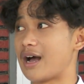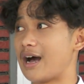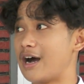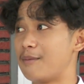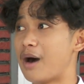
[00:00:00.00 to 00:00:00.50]

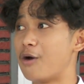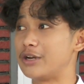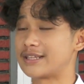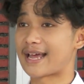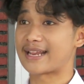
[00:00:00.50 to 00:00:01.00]
uh, mau
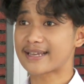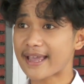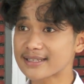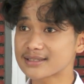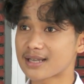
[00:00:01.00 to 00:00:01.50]
ditarik
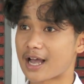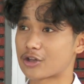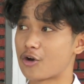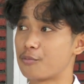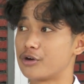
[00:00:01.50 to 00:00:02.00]
cash
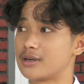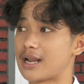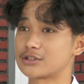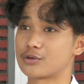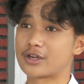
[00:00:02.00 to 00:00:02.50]
ataupun
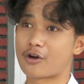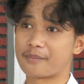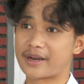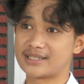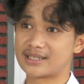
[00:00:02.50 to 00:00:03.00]
langsung
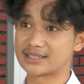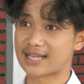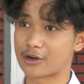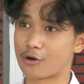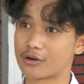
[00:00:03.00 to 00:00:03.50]
dikonversi ke
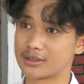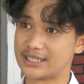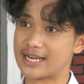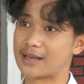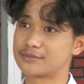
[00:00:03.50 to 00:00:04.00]
saldo di
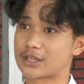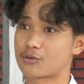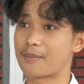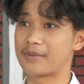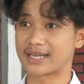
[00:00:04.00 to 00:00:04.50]
dalam
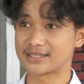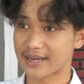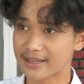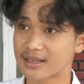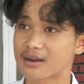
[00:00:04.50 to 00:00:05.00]
satu aplikasi
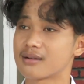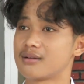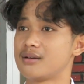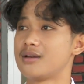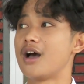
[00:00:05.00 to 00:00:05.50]
Ranger
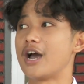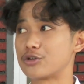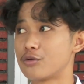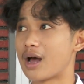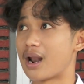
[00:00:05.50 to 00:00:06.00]

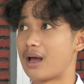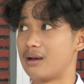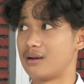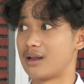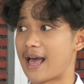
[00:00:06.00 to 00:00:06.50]
itu uh,
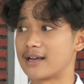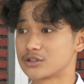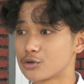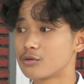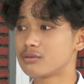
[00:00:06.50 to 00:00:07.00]
eh,
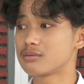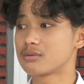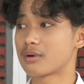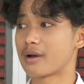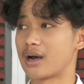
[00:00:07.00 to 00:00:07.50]
langsung
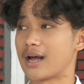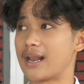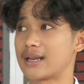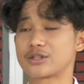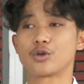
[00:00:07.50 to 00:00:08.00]

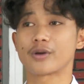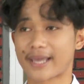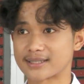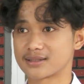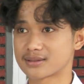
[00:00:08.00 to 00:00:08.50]
to
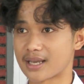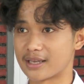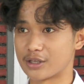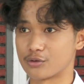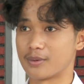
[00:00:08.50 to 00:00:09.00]
cash
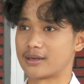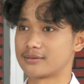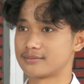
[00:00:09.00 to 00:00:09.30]
kayak gitu Bang.